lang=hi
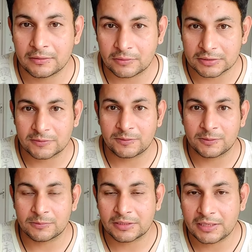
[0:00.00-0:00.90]
तो आज की
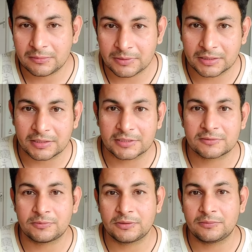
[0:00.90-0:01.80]
वीडियो में इतना ही मिलते हैं
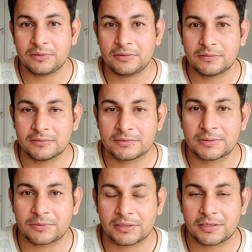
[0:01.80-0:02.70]
नेक्स्ट वीडियो में
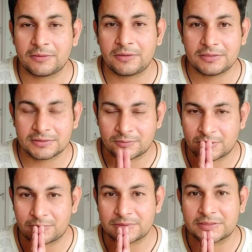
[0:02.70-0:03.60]
सबका धन्यवाद
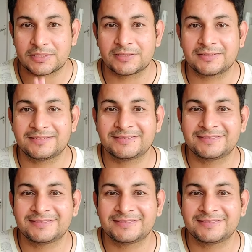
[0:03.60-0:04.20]
सबको नमस्ते